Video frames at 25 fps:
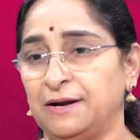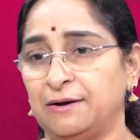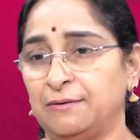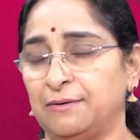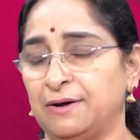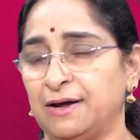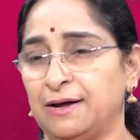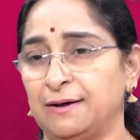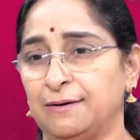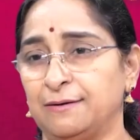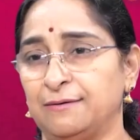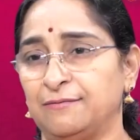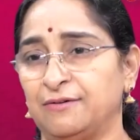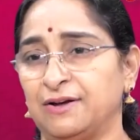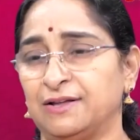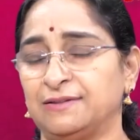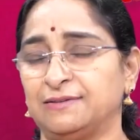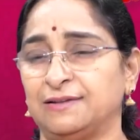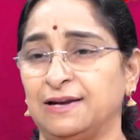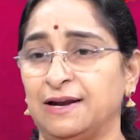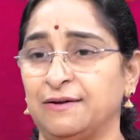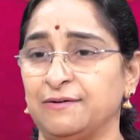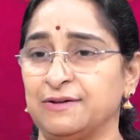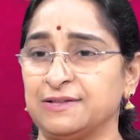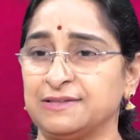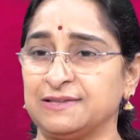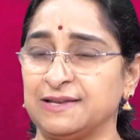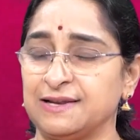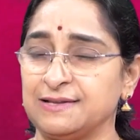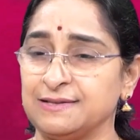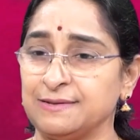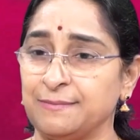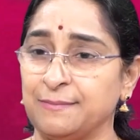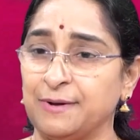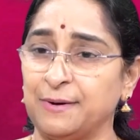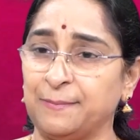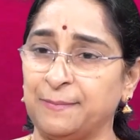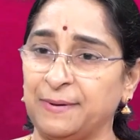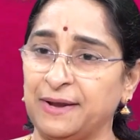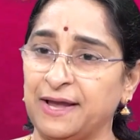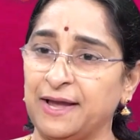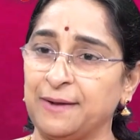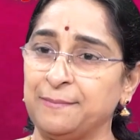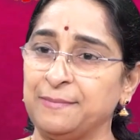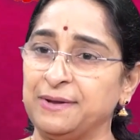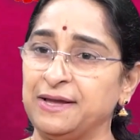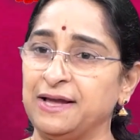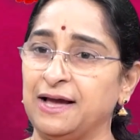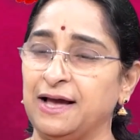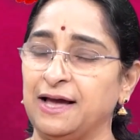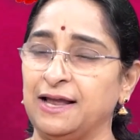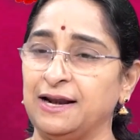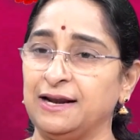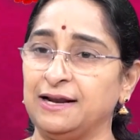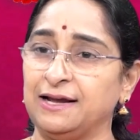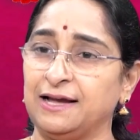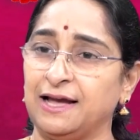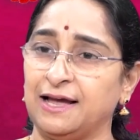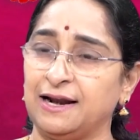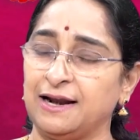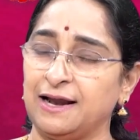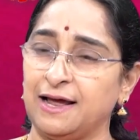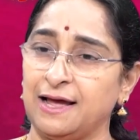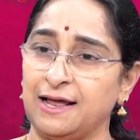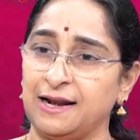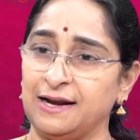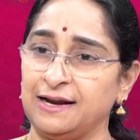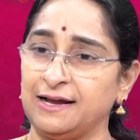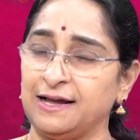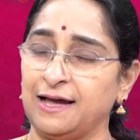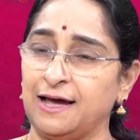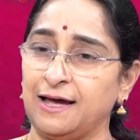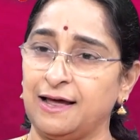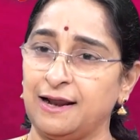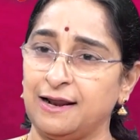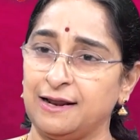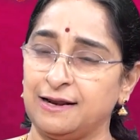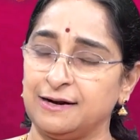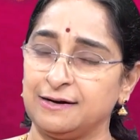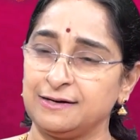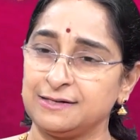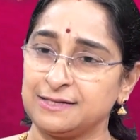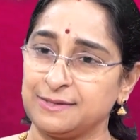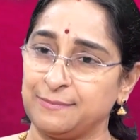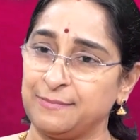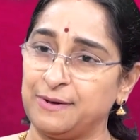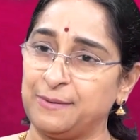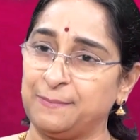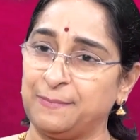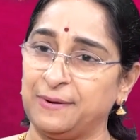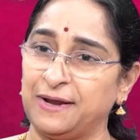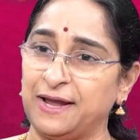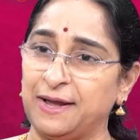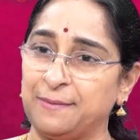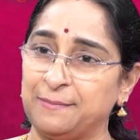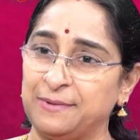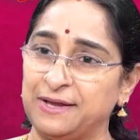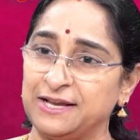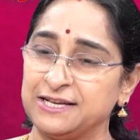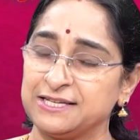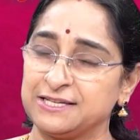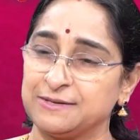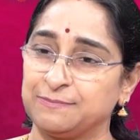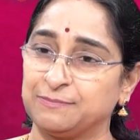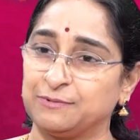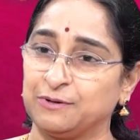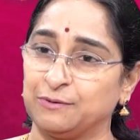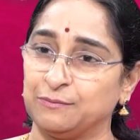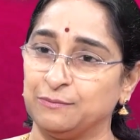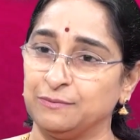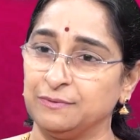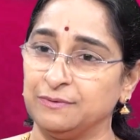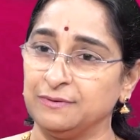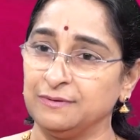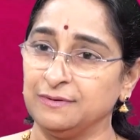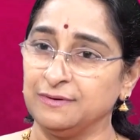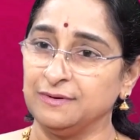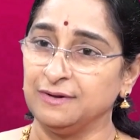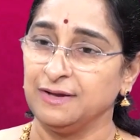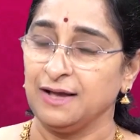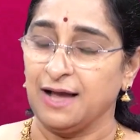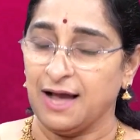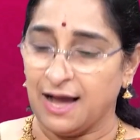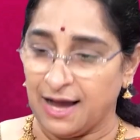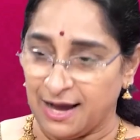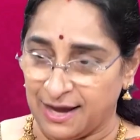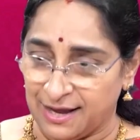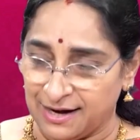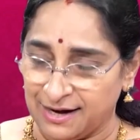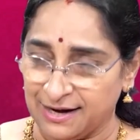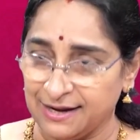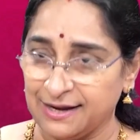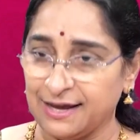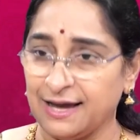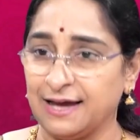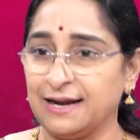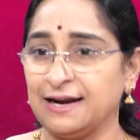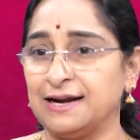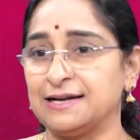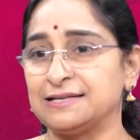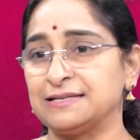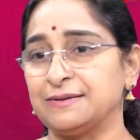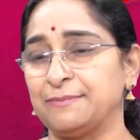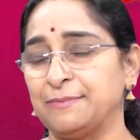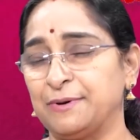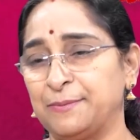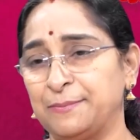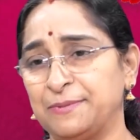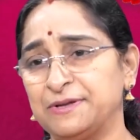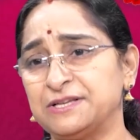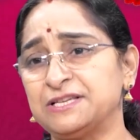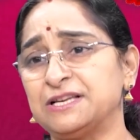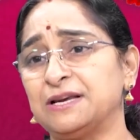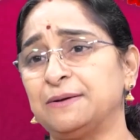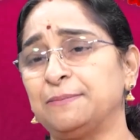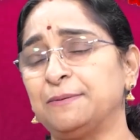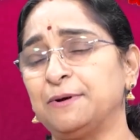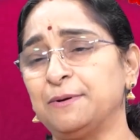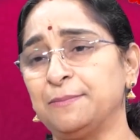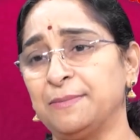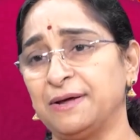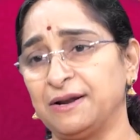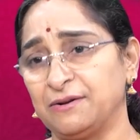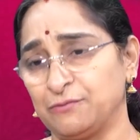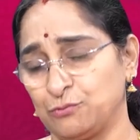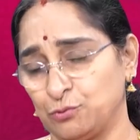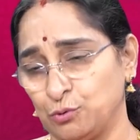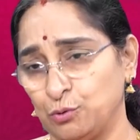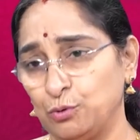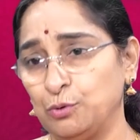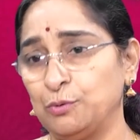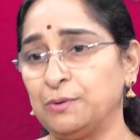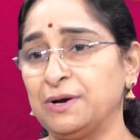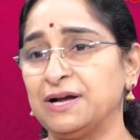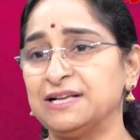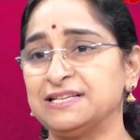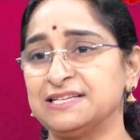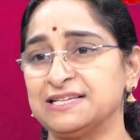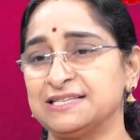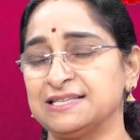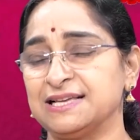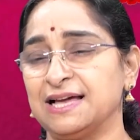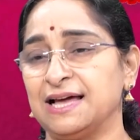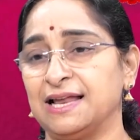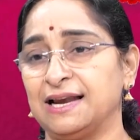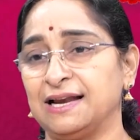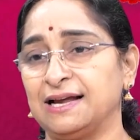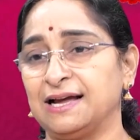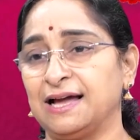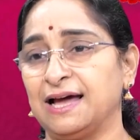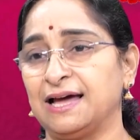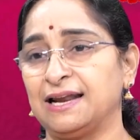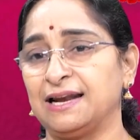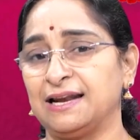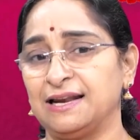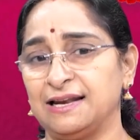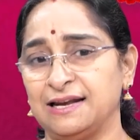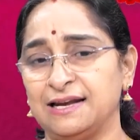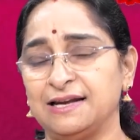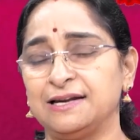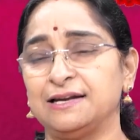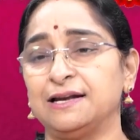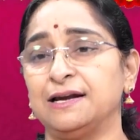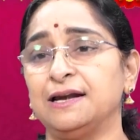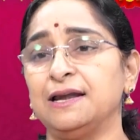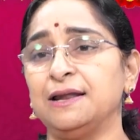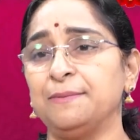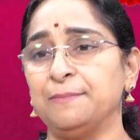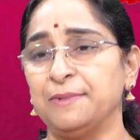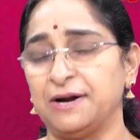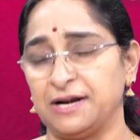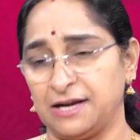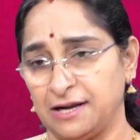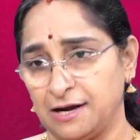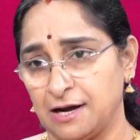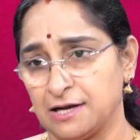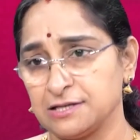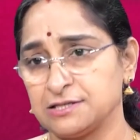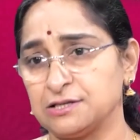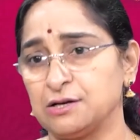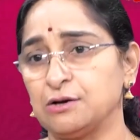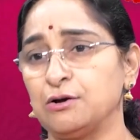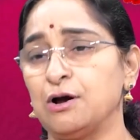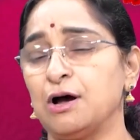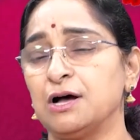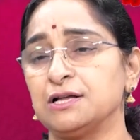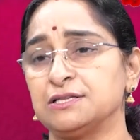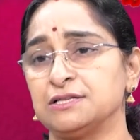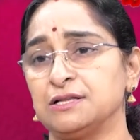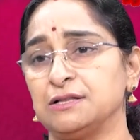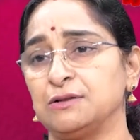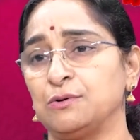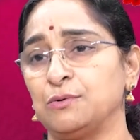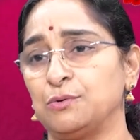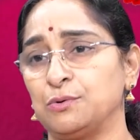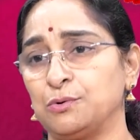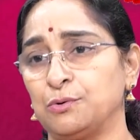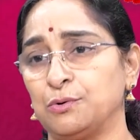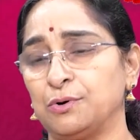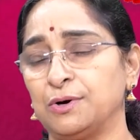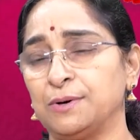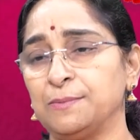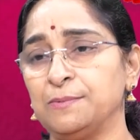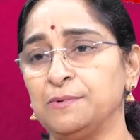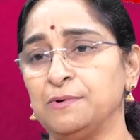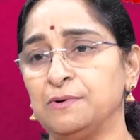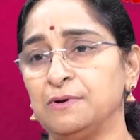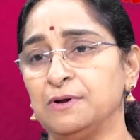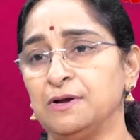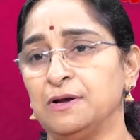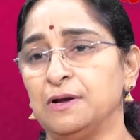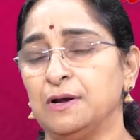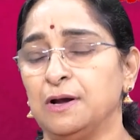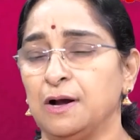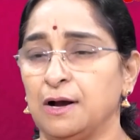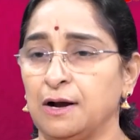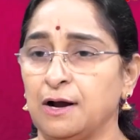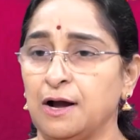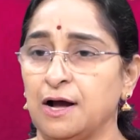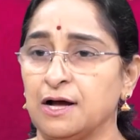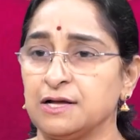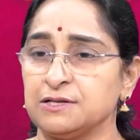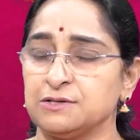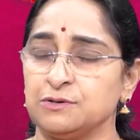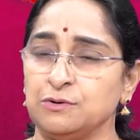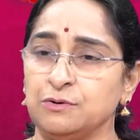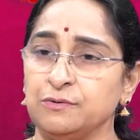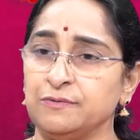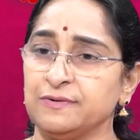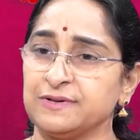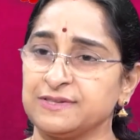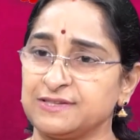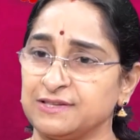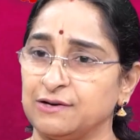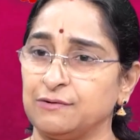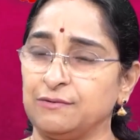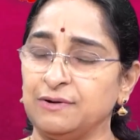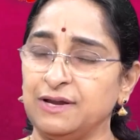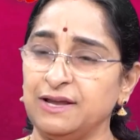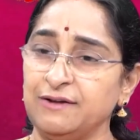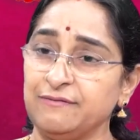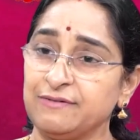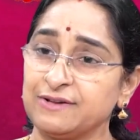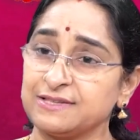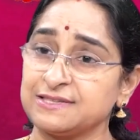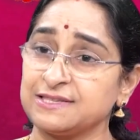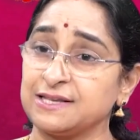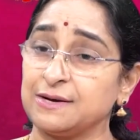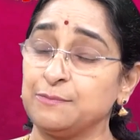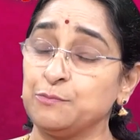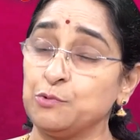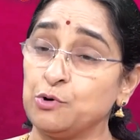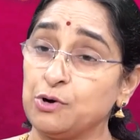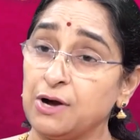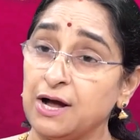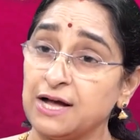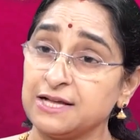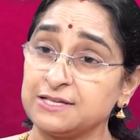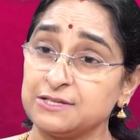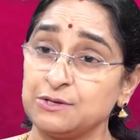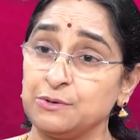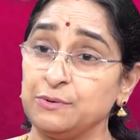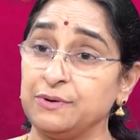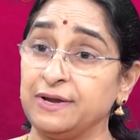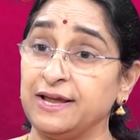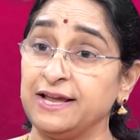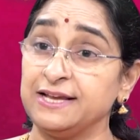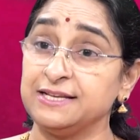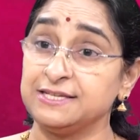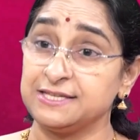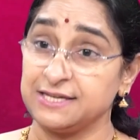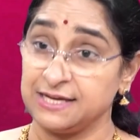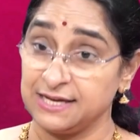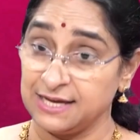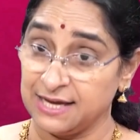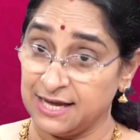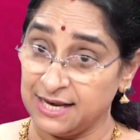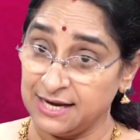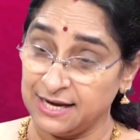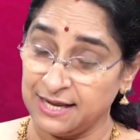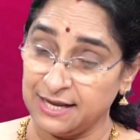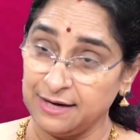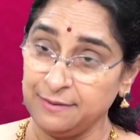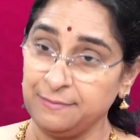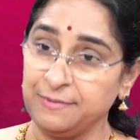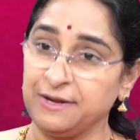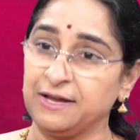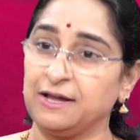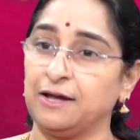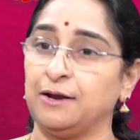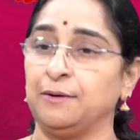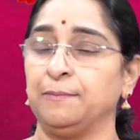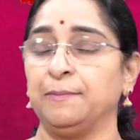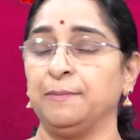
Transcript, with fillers: మనం వస్త్ర వస్త్రం సమర్పయామి అలంకార అలంకారాన్ని సమర్పయామి అని చెప్తాం ఆ అలంకారాలు సమర్పించేటప్పుడు మనం సులువుగా చేసే అలంకారాలు ఏంటంటే మట్టి గాజులు గాజులు కొనుక్కోవటం గాజులు వస్త్రం ఈ వస్త్రము గాజులు ఏం చెయ్యాలి అని మీకు